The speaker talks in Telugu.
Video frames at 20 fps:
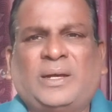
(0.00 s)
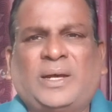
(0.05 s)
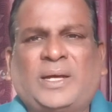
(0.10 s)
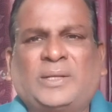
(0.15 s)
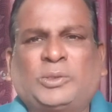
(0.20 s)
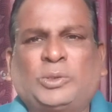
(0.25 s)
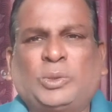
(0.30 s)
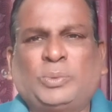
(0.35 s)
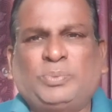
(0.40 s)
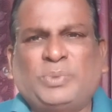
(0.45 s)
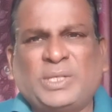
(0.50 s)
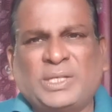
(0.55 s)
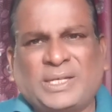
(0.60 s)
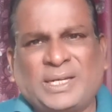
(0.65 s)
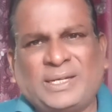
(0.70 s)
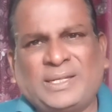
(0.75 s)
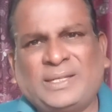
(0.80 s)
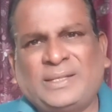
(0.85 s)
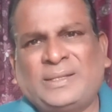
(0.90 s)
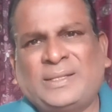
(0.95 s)
ఆ తృప్తి
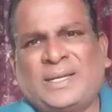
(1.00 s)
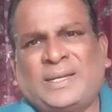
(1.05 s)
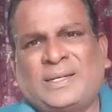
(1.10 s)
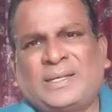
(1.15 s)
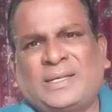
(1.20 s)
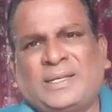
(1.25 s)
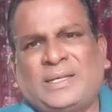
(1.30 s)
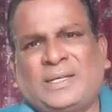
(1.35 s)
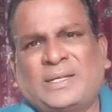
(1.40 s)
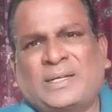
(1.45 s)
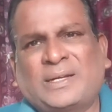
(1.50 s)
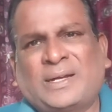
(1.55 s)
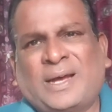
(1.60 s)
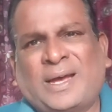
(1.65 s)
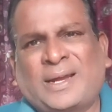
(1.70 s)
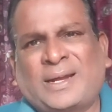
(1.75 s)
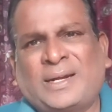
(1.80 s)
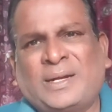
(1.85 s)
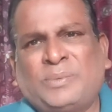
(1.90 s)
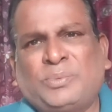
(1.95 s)
కలిగిన దానికి
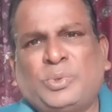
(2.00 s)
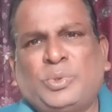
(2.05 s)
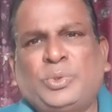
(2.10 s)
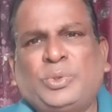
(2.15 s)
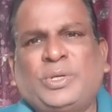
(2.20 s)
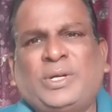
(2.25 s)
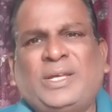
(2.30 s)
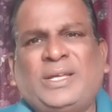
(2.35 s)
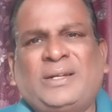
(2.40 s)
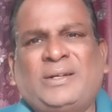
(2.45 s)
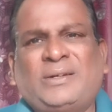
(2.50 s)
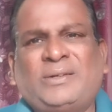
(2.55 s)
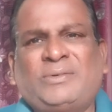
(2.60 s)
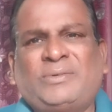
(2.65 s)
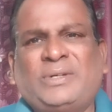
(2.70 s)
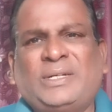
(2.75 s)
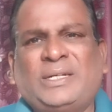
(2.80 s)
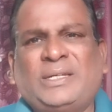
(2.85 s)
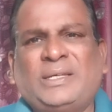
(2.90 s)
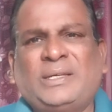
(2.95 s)

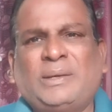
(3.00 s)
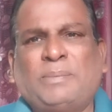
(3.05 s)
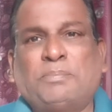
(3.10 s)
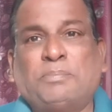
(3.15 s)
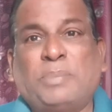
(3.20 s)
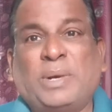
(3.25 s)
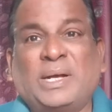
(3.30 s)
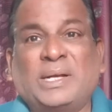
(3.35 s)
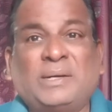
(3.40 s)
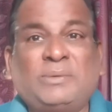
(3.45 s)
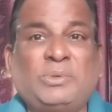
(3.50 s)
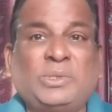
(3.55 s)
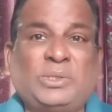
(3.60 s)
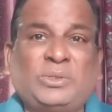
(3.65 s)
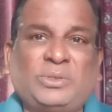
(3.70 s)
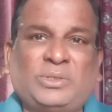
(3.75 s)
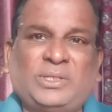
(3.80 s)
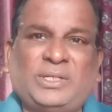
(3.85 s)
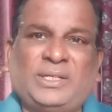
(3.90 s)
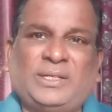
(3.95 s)
కారణభూతుడైనటువంటి
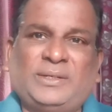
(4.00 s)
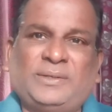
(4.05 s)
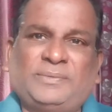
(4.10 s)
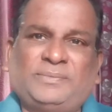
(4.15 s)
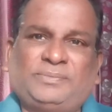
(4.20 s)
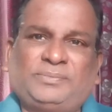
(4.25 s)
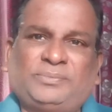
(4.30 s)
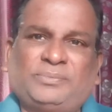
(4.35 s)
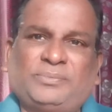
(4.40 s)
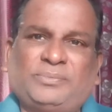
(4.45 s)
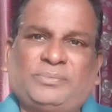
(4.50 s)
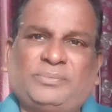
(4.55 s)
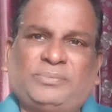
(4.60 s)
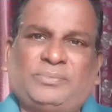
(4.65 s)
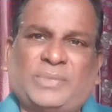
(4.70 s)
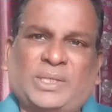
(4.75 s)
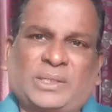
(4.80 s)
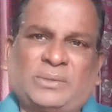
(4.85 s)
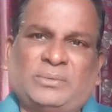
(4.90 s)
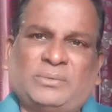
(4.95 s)
భగవంతుణ్ణి
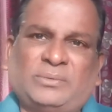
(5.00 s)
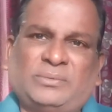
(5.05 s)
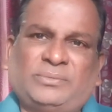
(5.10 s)
మనం